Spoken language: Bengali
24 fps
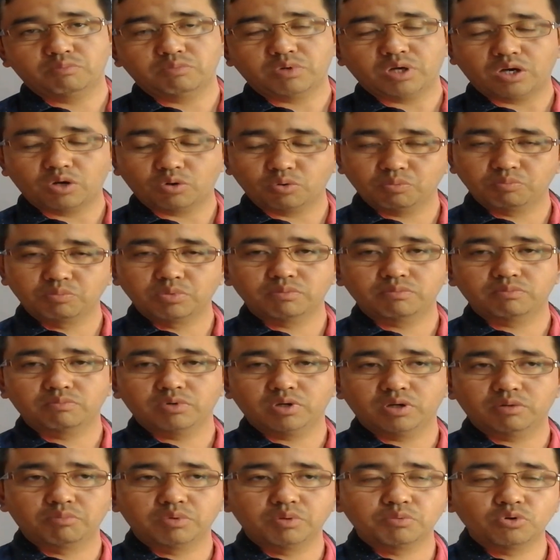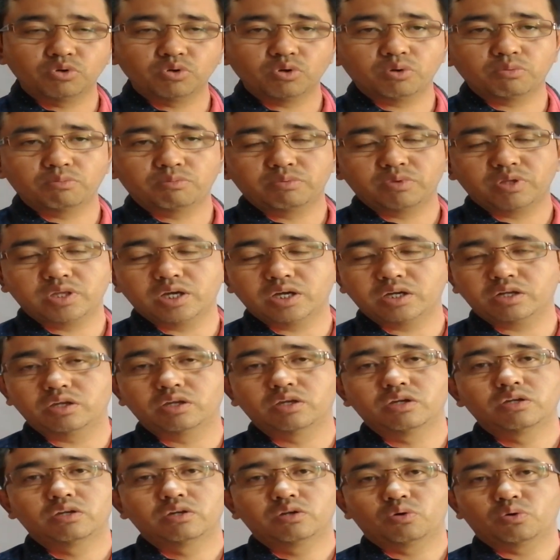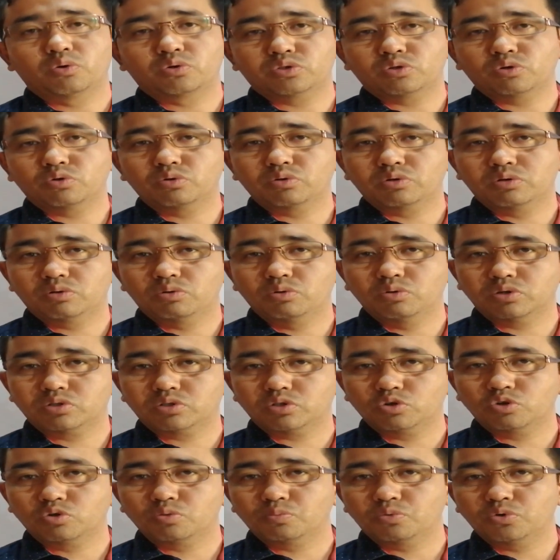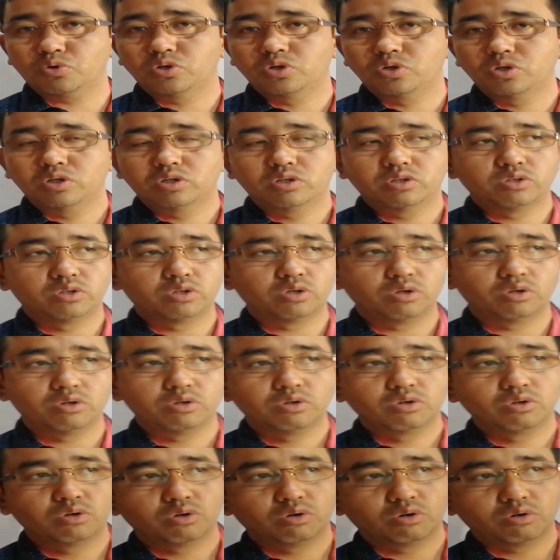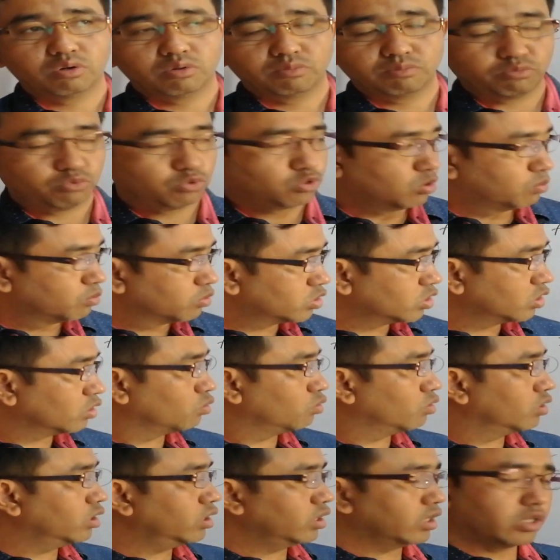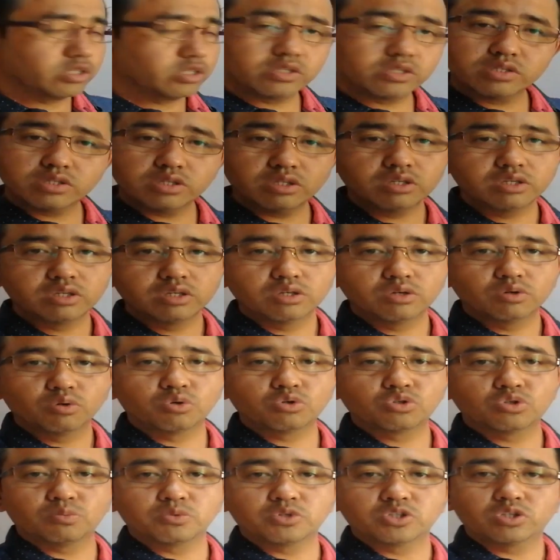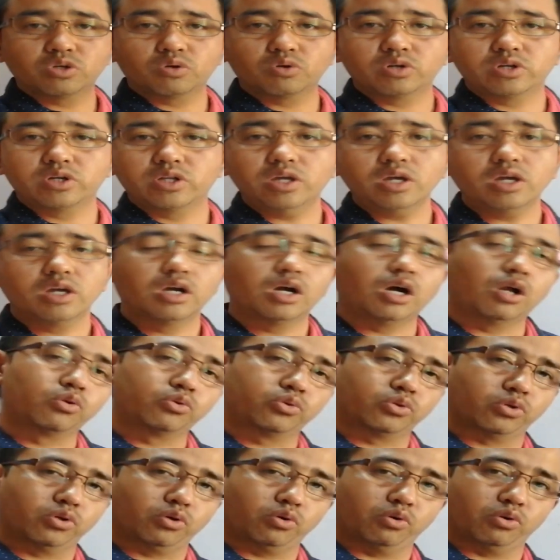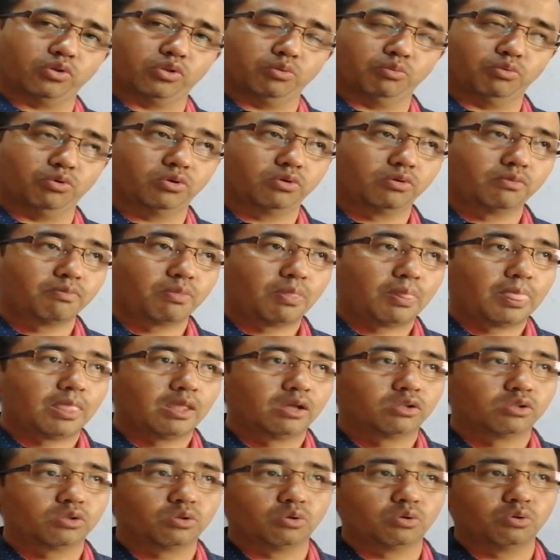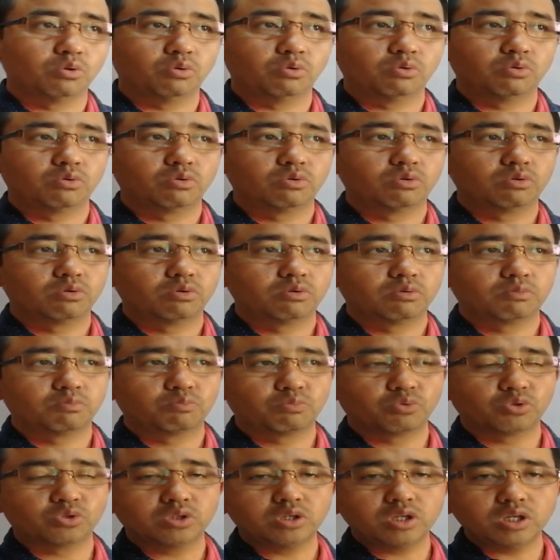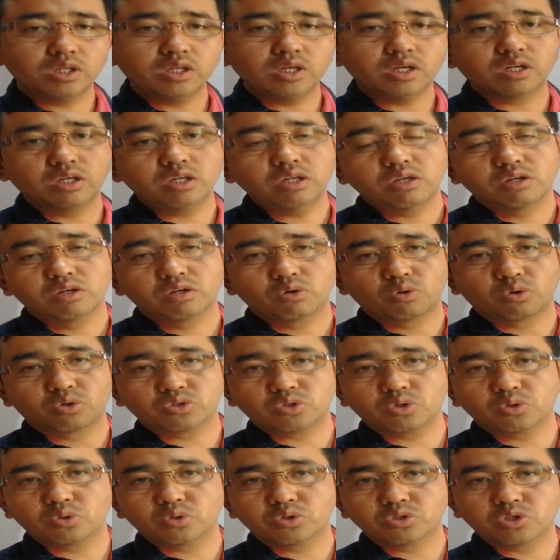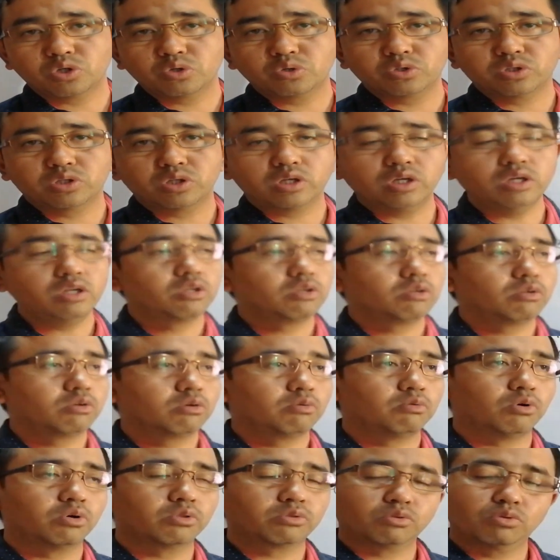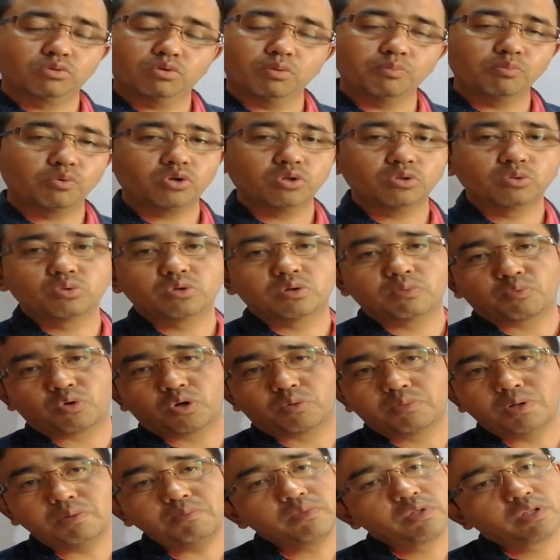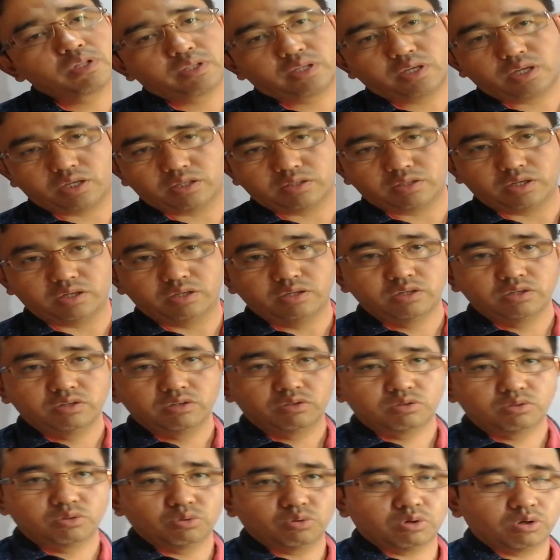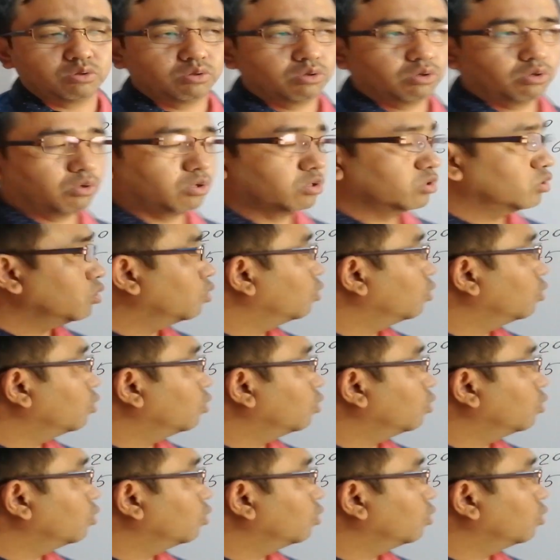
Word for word: আরও বিভিন্ন ইয়ারই রসাগু গসাগুর উপর যে সমস্যাগুলি এসেছে ওই সমস্যাগুলি নিয়ে আলোচনা করে দিল তো প্রতিটা ইয়ারই লসাগু গসাগু থেকে কমপক্ষে দুটো প্রবলেম থেকে যায় তো লসাগু